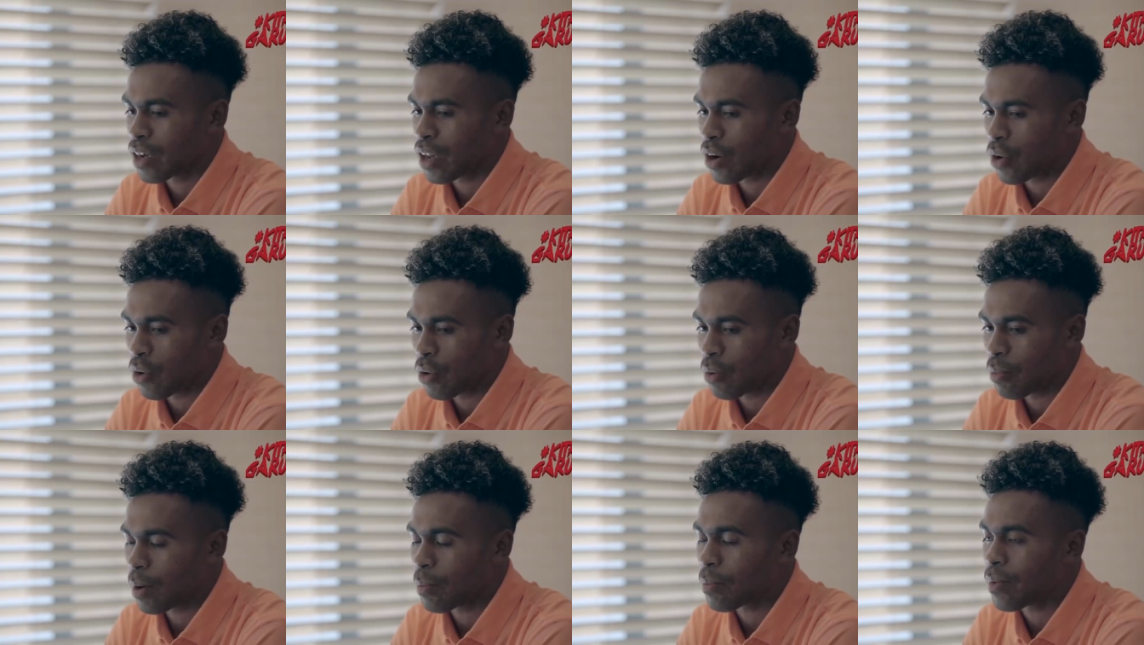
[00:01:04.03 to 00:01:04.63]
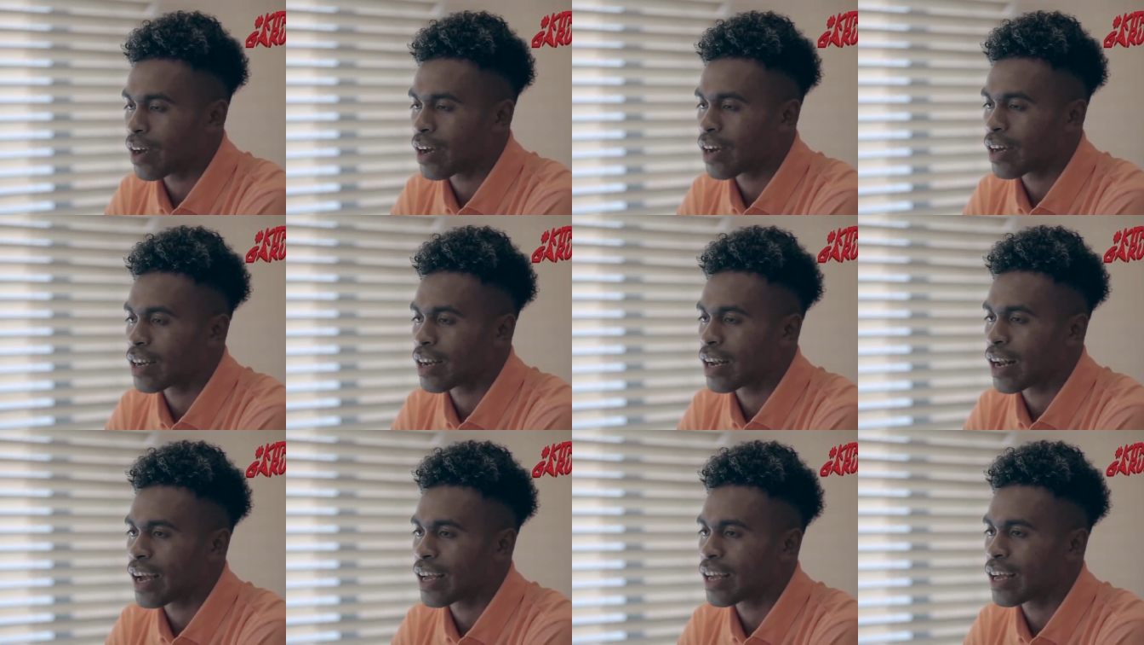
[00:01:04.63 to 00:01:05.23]
Kalau bapak
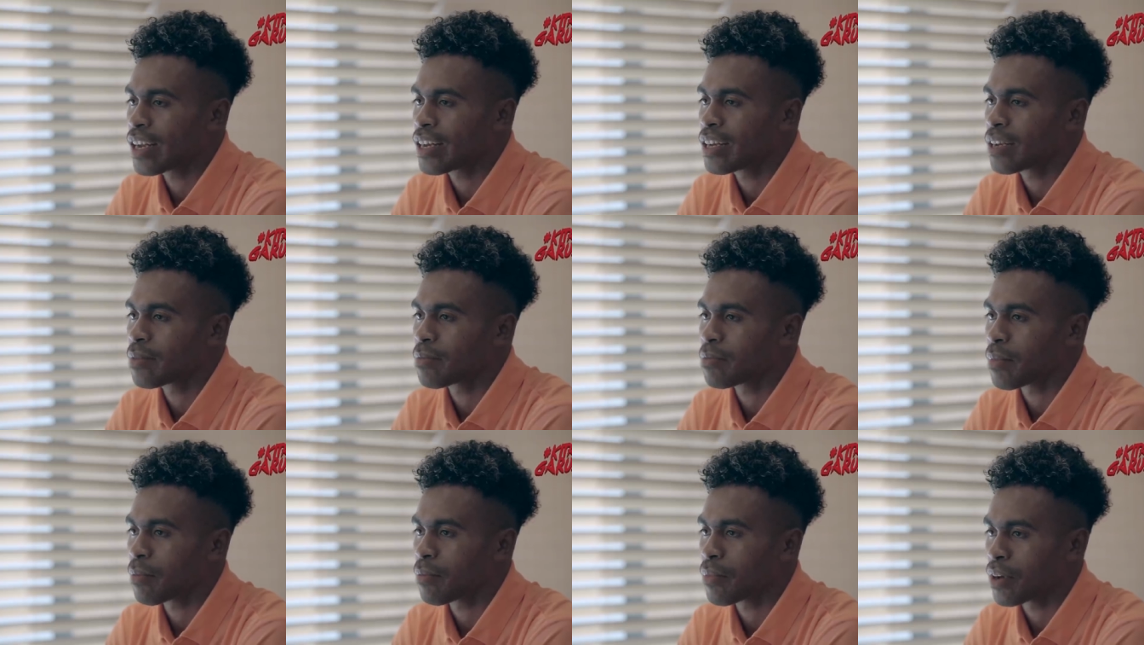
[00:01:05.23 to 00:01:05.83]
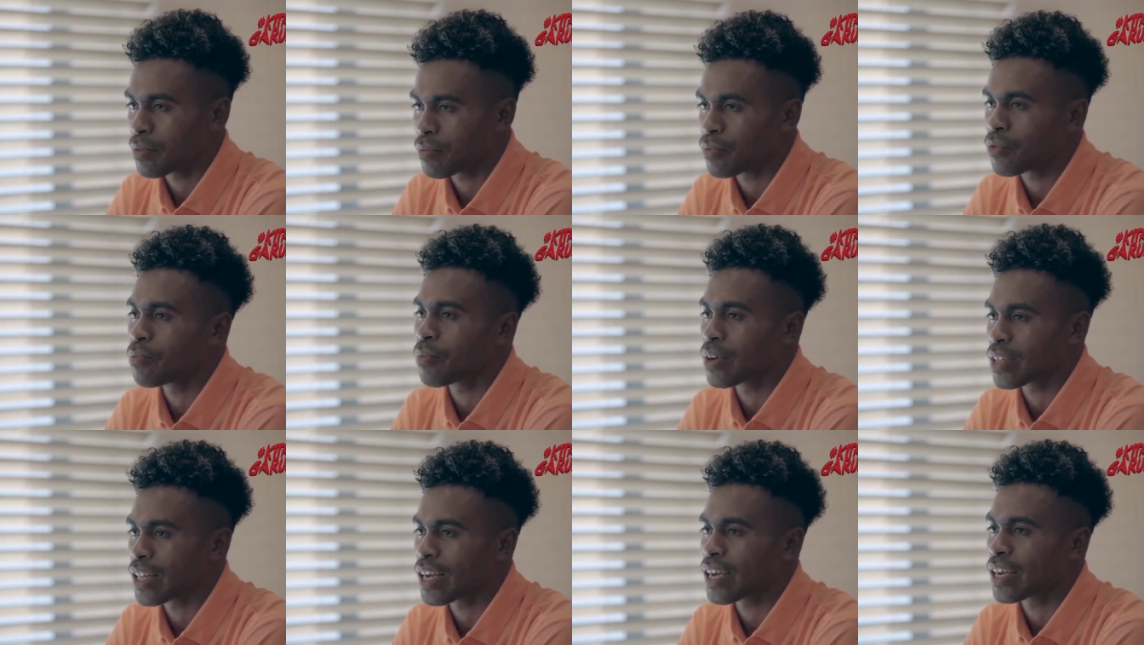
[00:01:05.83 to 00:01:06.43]
nelayan, mama ibu
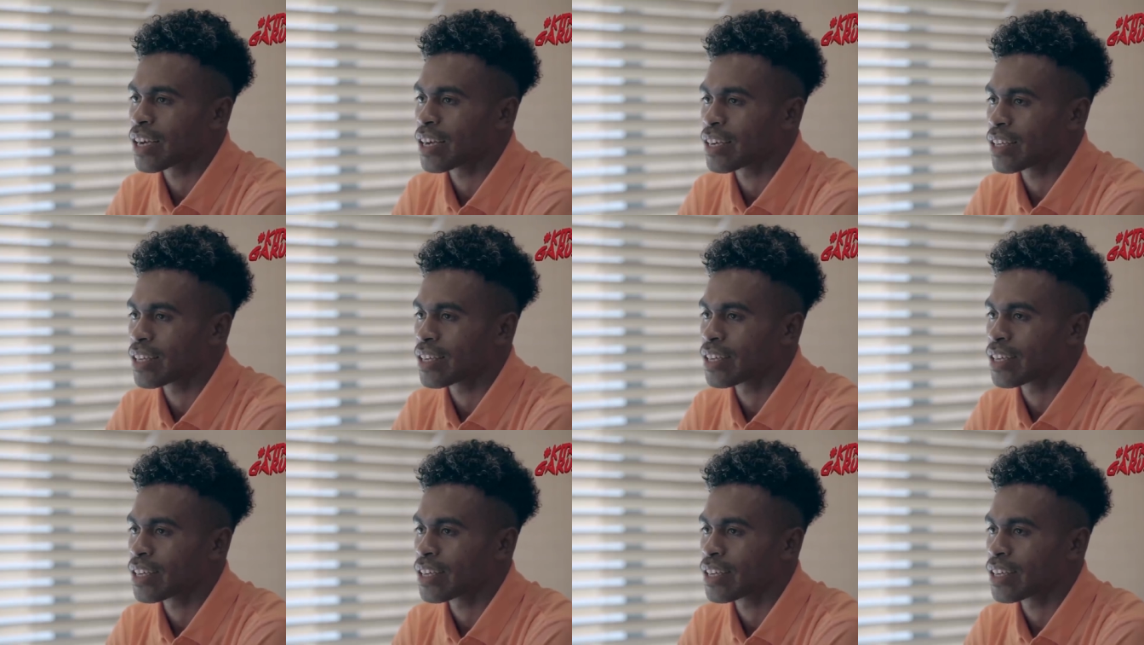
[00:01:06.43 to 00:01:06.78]
rumah tangga